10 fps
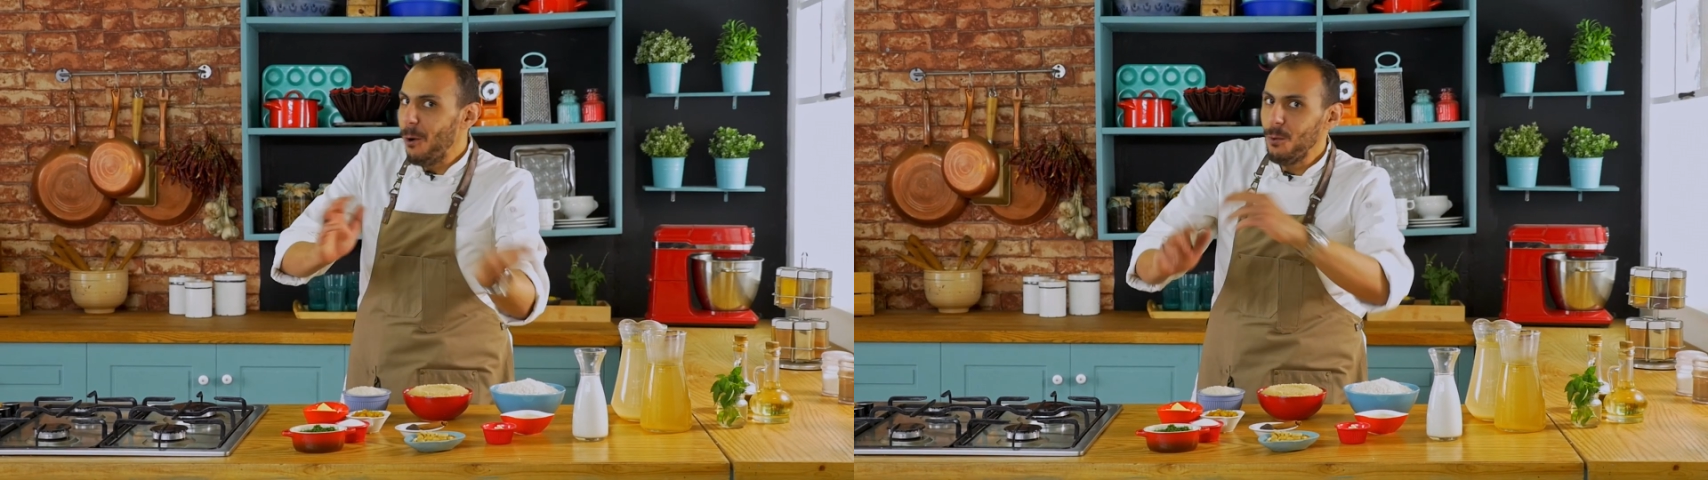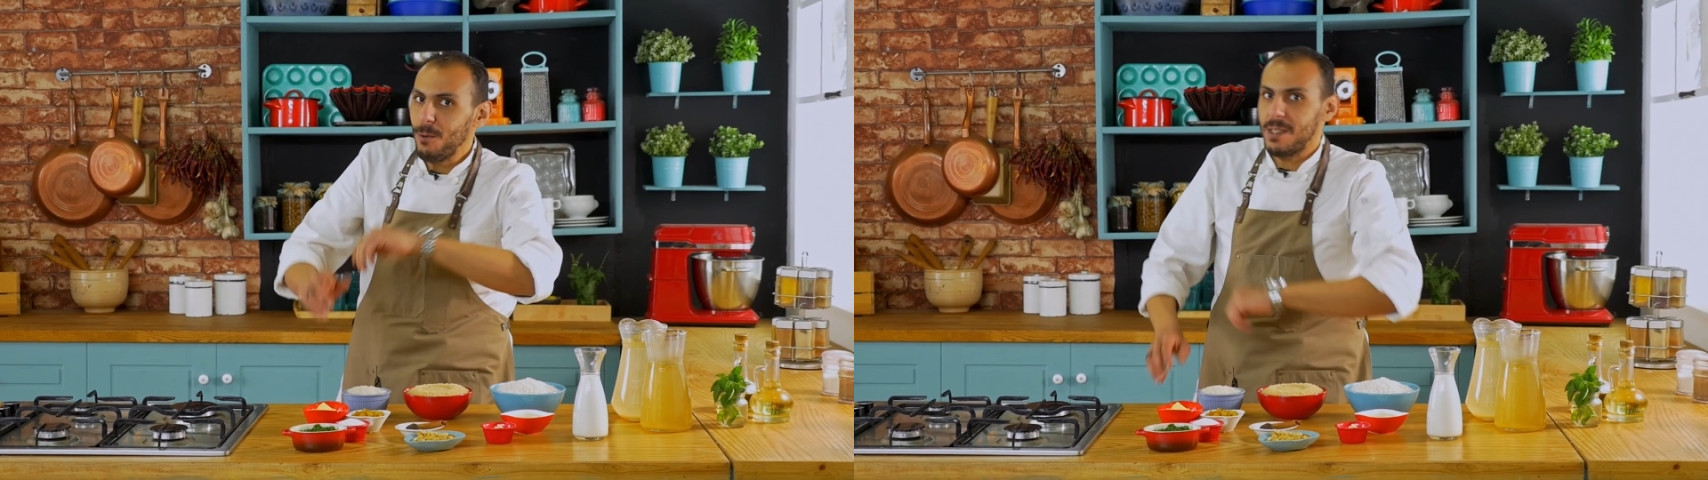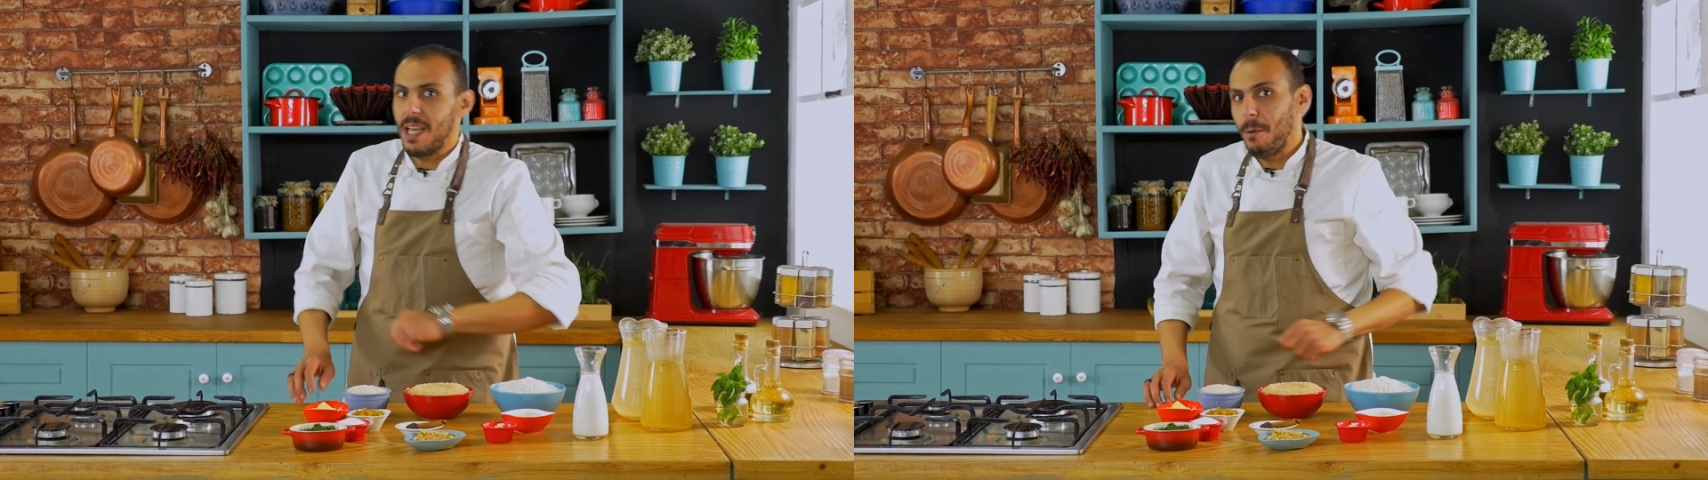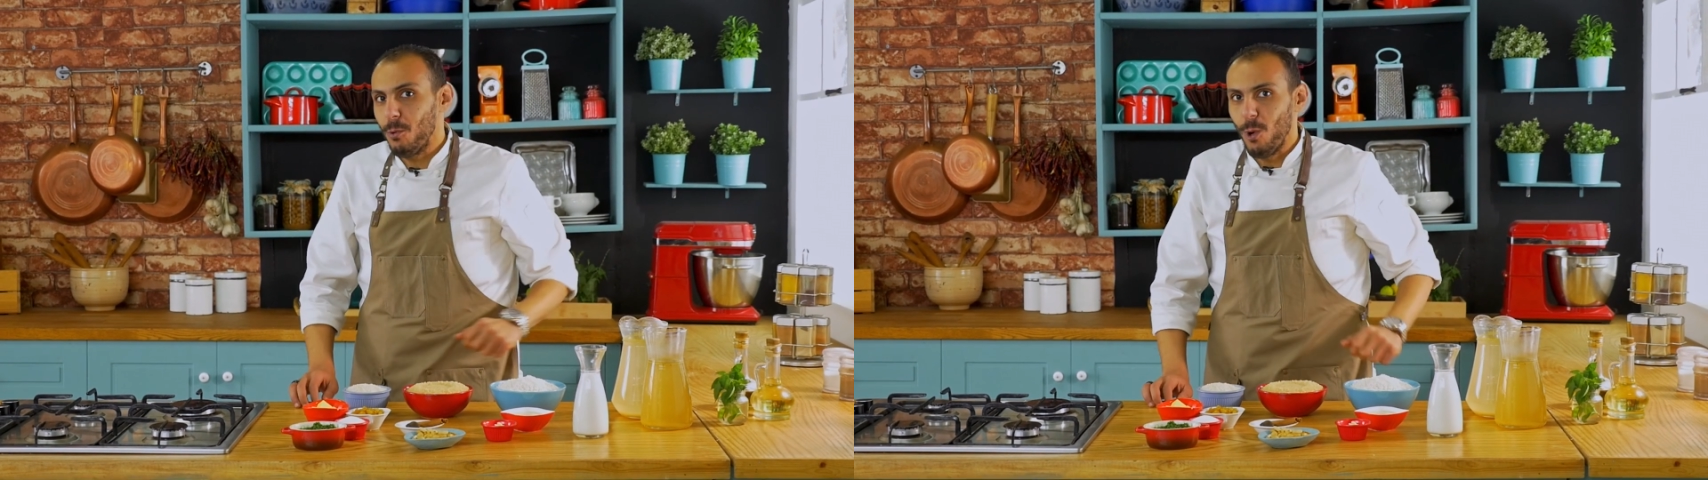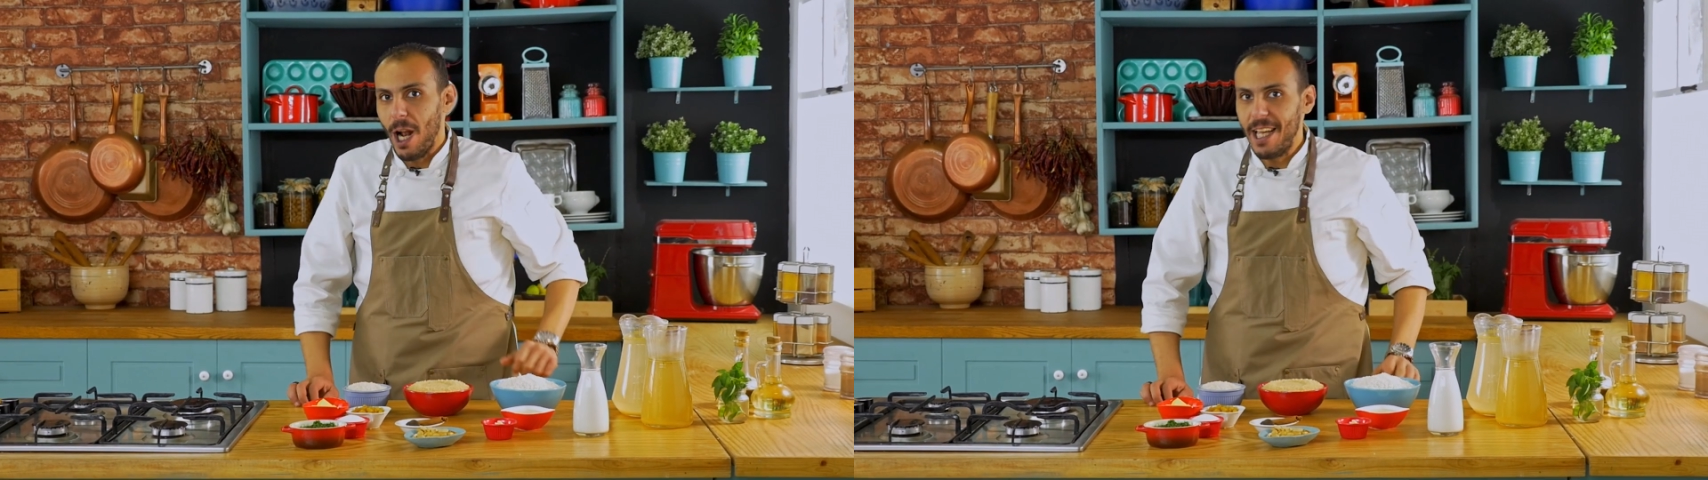او
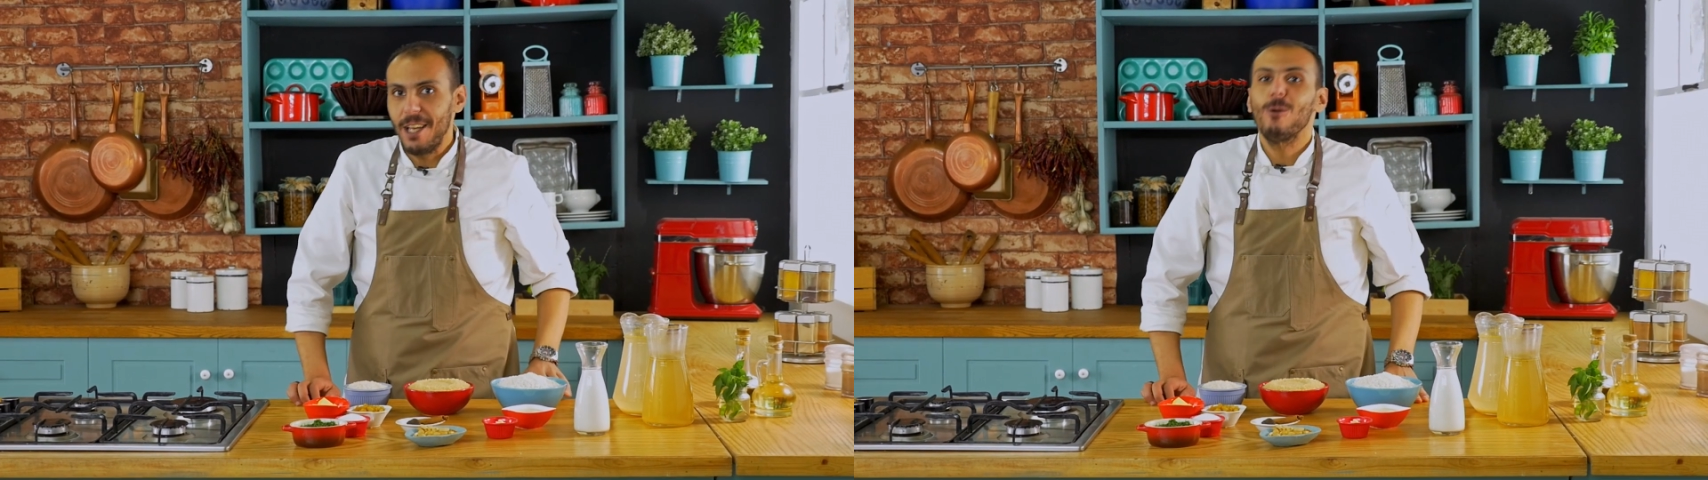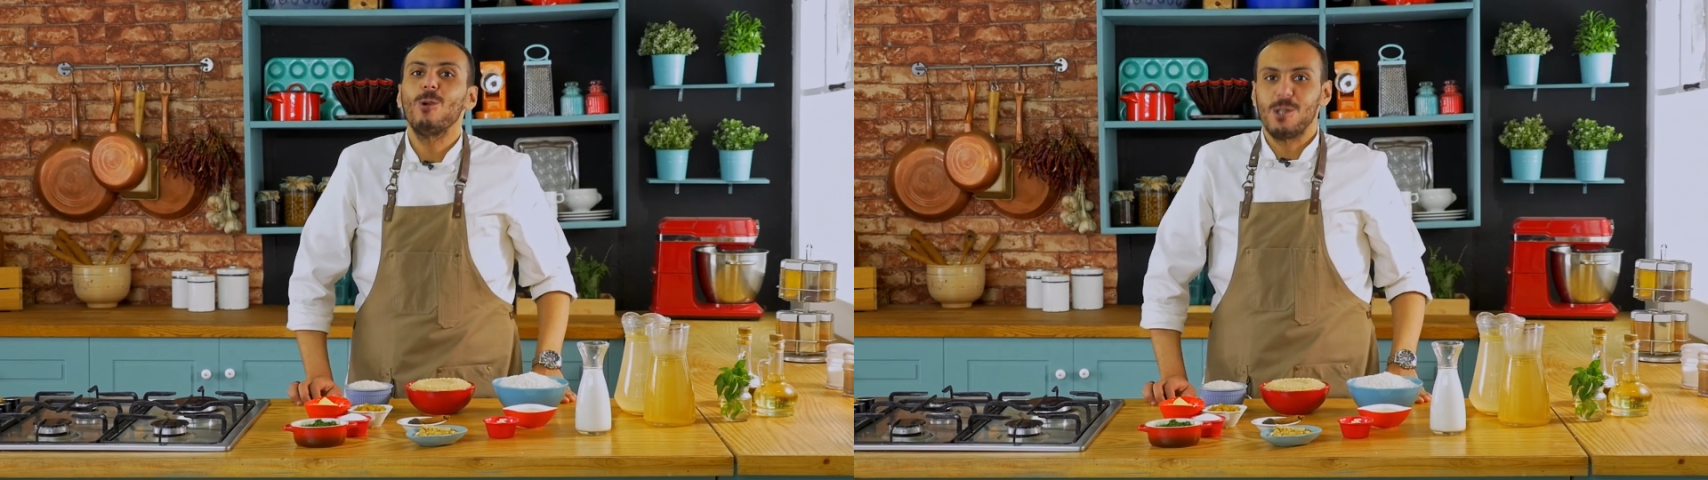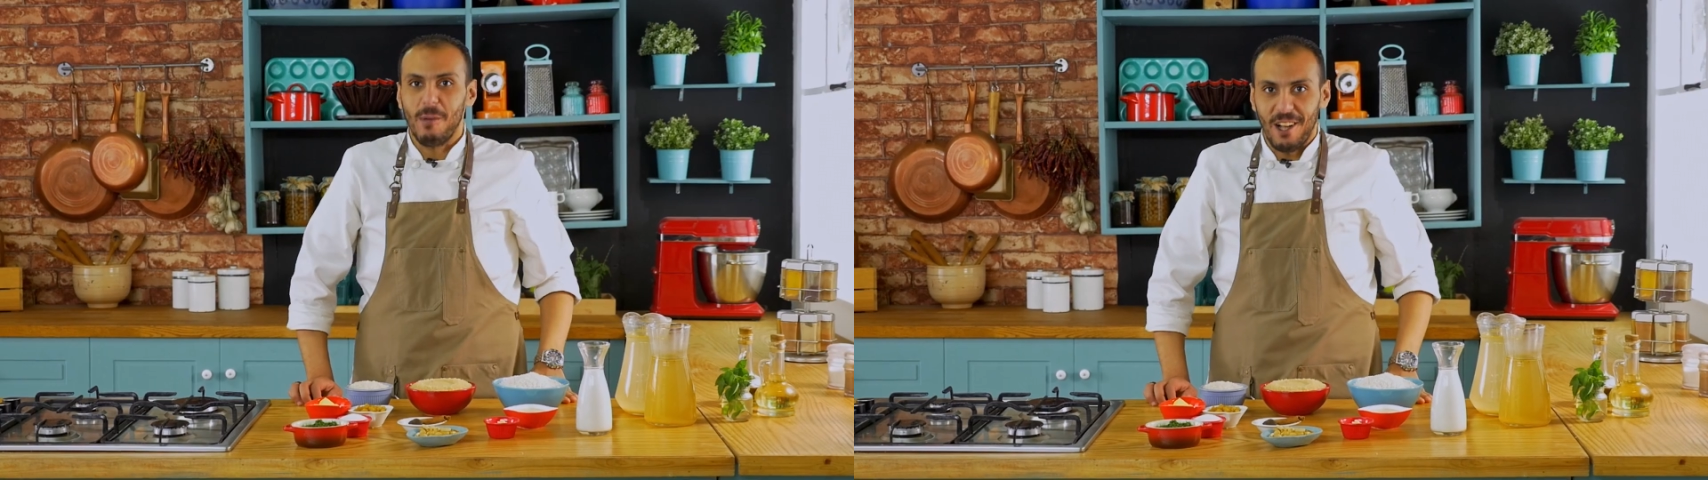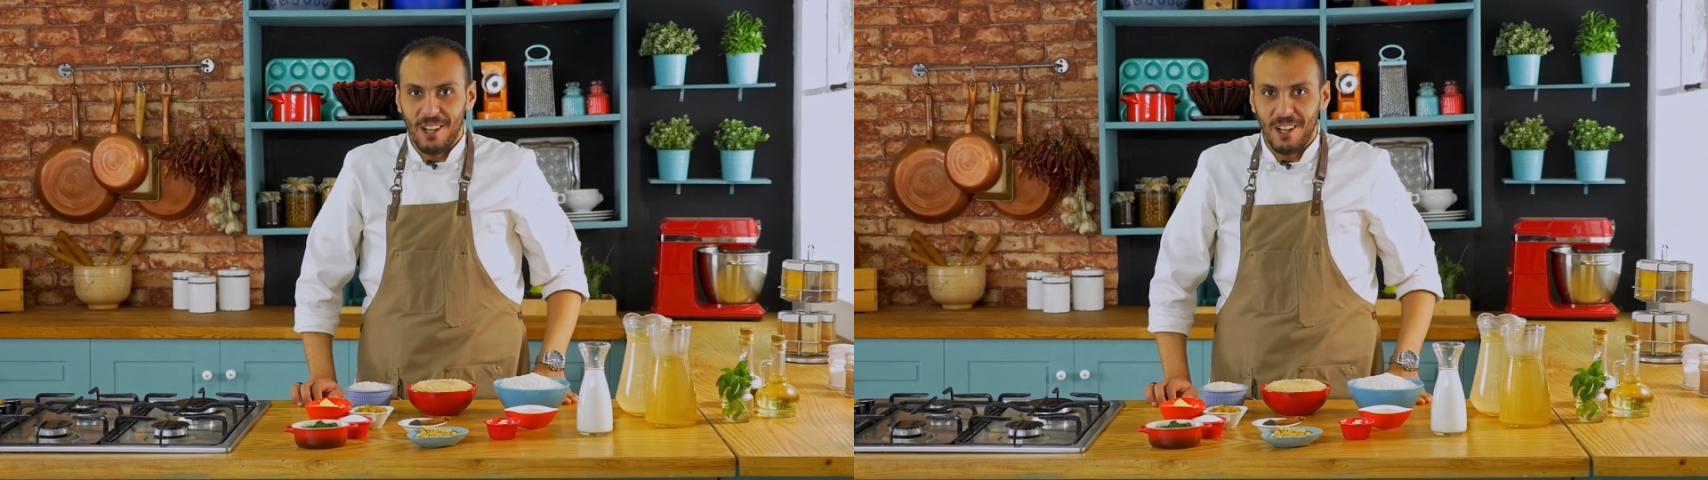زي ما بتقولوا عليه رز